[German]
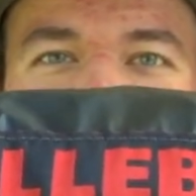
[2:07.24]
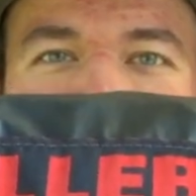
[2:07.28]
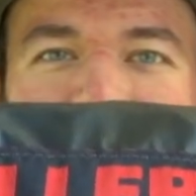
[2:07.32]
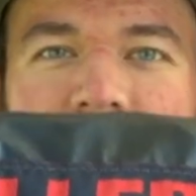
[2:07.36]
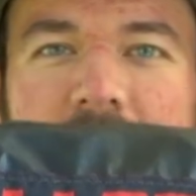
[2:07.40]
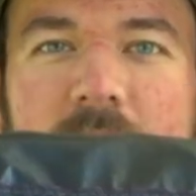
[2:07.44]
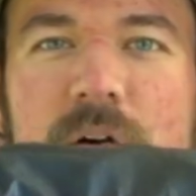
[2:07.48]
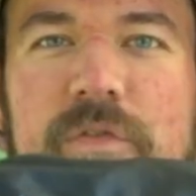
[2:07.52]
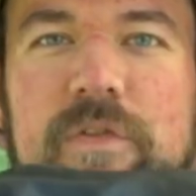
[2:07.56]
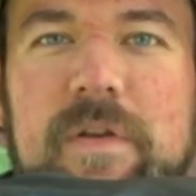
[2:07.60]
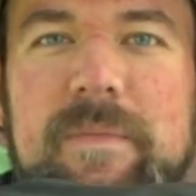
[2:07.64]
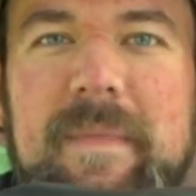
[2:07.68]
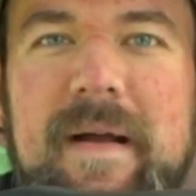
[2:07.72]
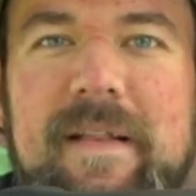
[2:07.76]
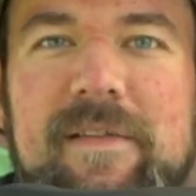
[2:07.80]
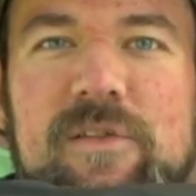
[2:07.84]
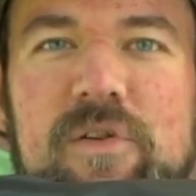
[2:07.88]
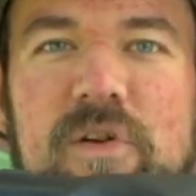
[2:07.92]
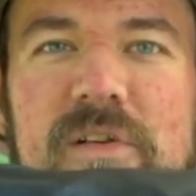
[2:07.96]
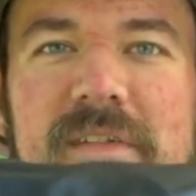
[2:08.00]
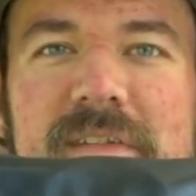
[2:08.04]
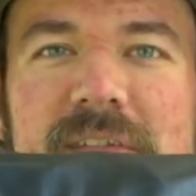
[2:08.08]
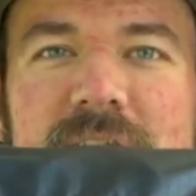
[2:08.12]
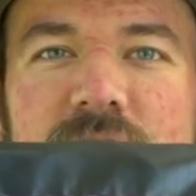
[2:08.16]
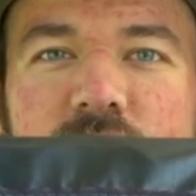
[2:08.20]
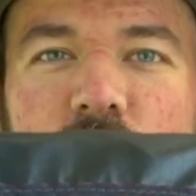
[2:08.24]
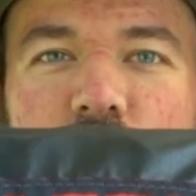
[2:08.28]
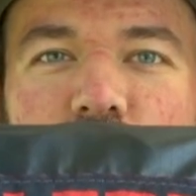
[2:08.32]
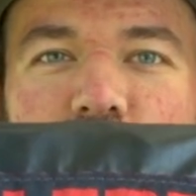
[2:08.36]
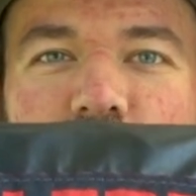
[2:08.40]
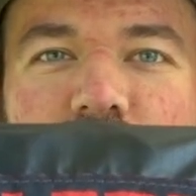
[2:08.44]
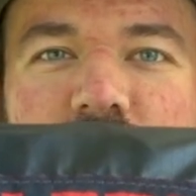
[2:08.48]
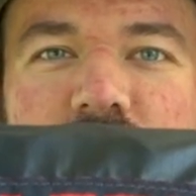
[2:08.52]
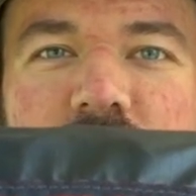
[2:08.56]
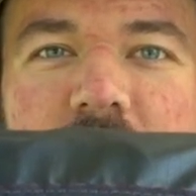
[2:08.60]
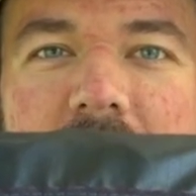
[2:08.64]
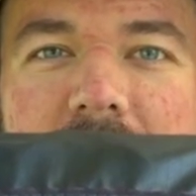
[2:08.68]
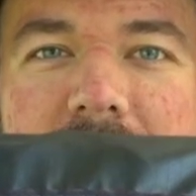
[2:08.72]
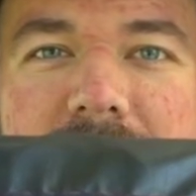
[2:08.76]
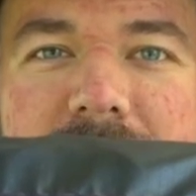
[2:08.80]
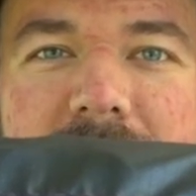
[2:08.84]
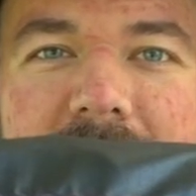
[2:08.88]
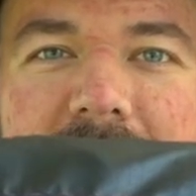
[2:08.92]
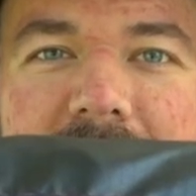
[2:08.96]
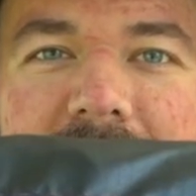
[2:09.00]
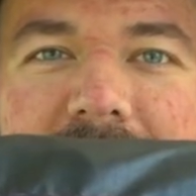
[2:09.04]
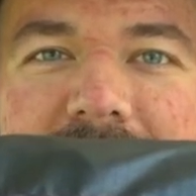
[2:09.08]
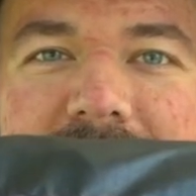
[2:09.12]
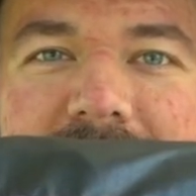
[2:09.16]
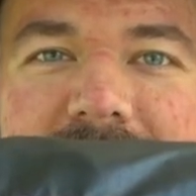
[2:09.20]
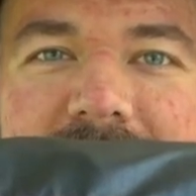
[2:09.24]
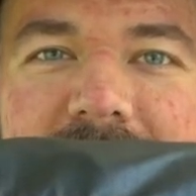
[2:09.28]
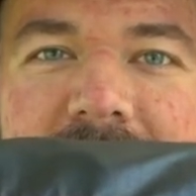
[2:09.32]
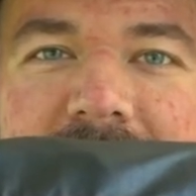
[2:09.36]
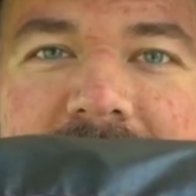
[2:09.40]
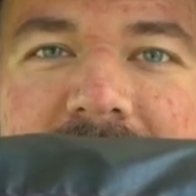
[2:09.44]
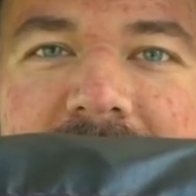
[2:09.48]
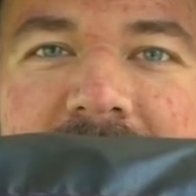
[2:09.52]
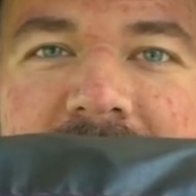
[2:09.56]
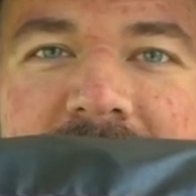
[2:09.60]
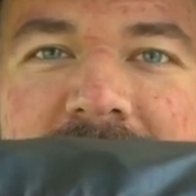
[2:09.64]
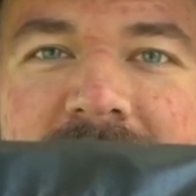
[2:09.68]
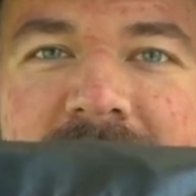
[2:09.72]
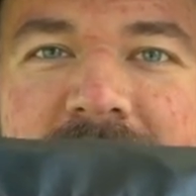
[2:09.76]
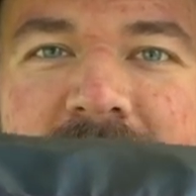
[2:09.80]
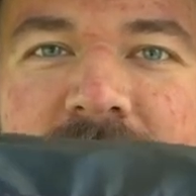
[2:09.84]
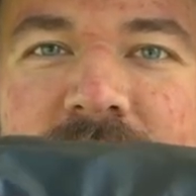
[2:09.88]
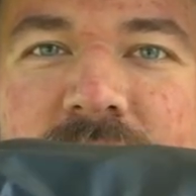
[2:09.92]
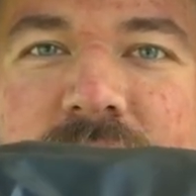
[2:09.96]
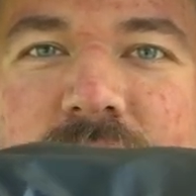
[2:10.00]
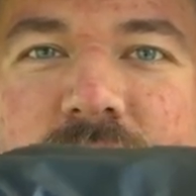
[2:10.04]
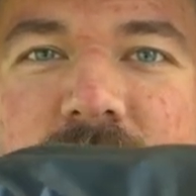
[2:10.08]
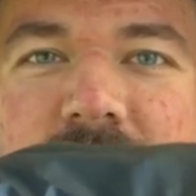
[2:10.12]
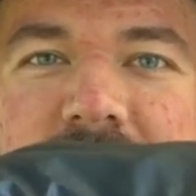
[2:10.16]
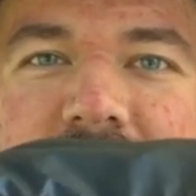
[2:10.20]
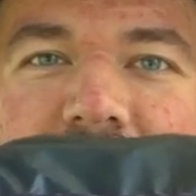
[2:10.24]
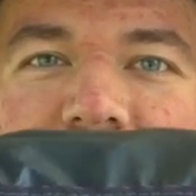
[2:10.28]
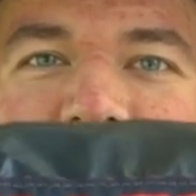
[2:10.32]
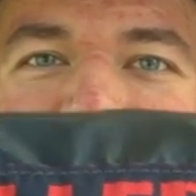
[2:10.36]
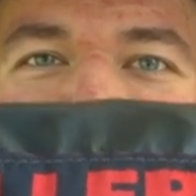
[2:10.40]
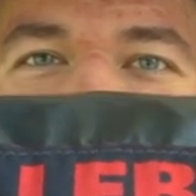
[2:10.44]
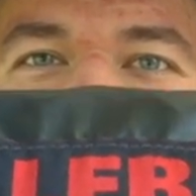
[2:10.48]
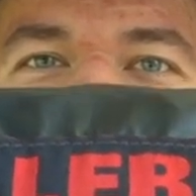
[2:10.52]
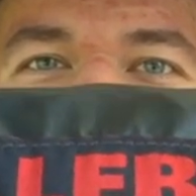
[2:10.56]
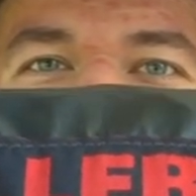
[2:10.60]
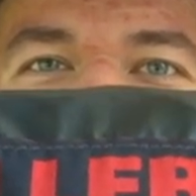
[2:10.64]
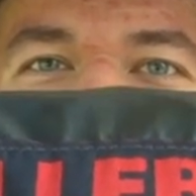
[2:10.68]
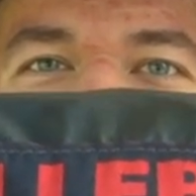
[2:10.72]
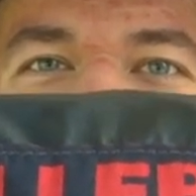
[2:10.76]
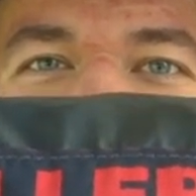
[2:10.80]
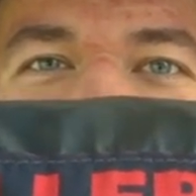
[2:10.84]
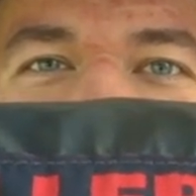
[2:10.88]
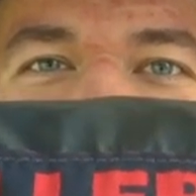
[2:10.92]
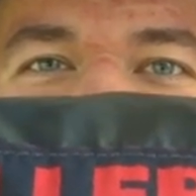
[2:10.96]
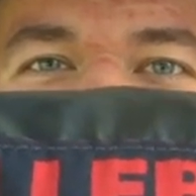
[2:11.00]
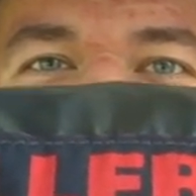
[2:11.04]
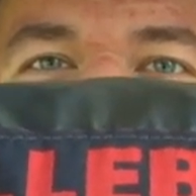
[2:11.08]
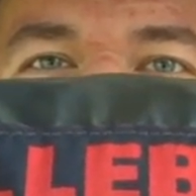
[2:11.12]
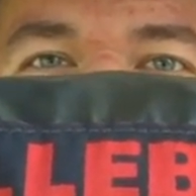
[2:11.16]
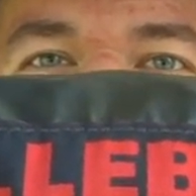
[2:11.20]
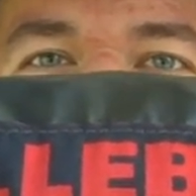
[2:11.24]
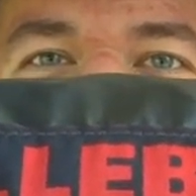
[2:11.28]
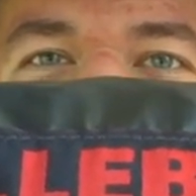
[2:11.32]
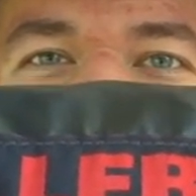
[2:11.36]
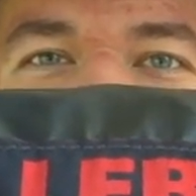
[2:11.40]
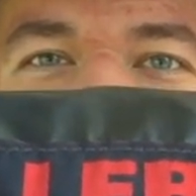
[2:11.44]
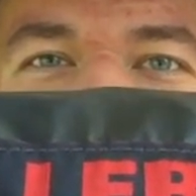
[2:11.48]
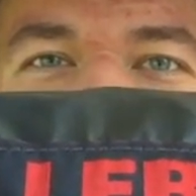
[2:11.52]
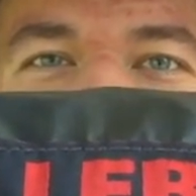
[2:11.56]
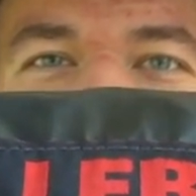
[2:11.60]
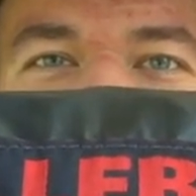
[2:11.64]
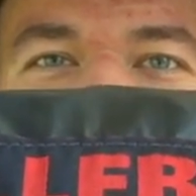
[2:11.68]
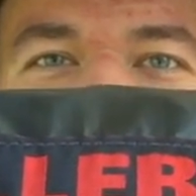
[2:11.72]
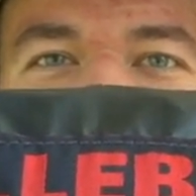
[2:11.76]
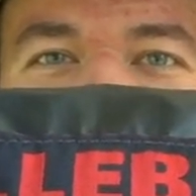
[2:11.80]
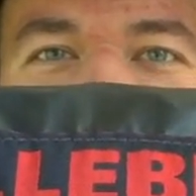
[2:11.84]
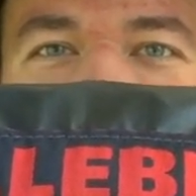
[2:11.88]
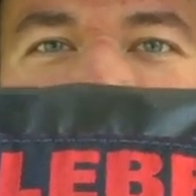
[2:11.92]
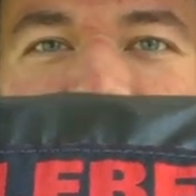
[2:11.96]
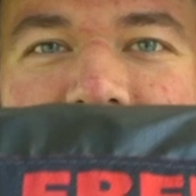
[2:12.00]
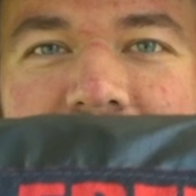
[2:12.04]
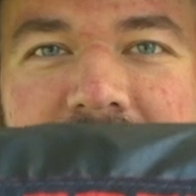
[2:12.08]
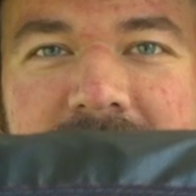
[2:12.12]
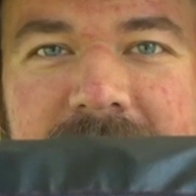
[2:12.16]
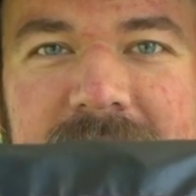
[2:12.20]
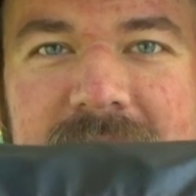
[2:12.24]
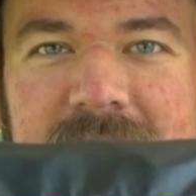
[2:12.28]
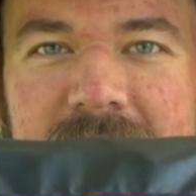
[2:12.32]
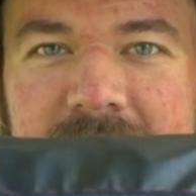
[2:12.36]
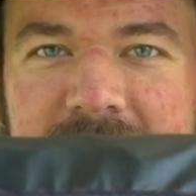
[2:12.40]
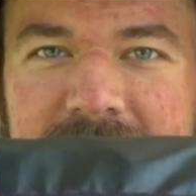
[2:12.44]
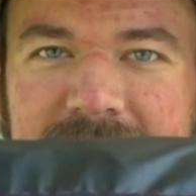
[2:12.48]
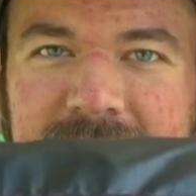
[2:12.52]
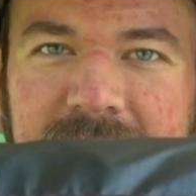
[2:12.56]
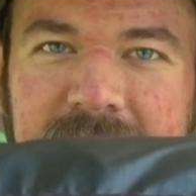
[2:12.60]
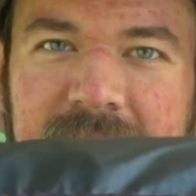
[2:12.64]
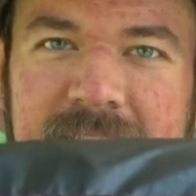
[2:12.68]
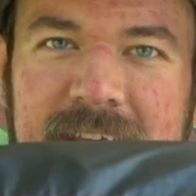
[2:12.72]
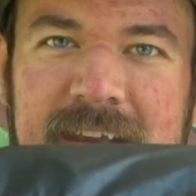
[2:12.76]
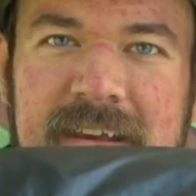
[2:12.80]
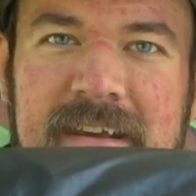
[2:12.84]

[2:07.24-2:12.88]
auf dem ansonsten doch unscheinbaren Sack und dann hier immer ganz klein auf dem kleinen Etikett